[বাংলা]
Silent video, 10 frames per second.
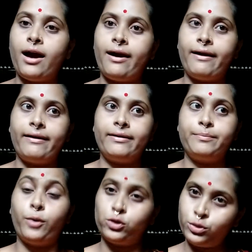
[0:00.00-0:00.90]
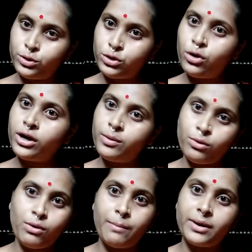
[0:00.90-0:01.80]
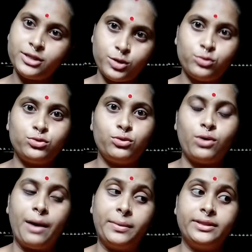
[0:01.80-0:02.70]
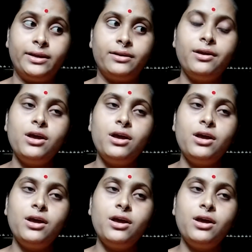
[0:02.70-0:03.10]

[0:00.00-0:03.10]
আর মধ্যবিত্ত ঘরের বউ আমরা যেহেতু আমাদের